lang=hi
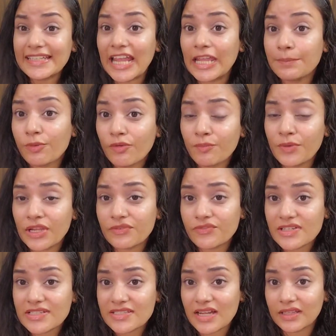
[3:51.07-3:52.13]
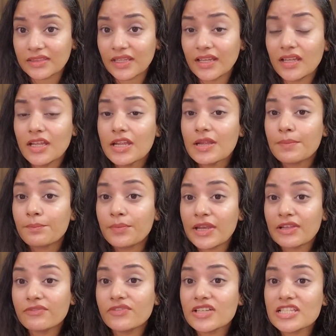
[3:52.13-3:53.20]
टाइप ऑफ ब्रेकफास्ट आता है
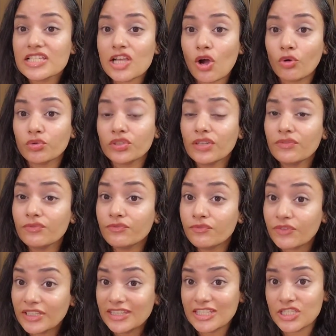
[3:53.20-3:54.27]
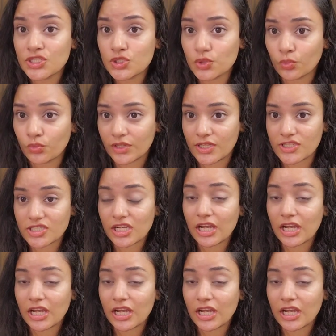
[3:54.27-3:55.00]
ब्रेकफास्ट काउंटर विद स्टोरेज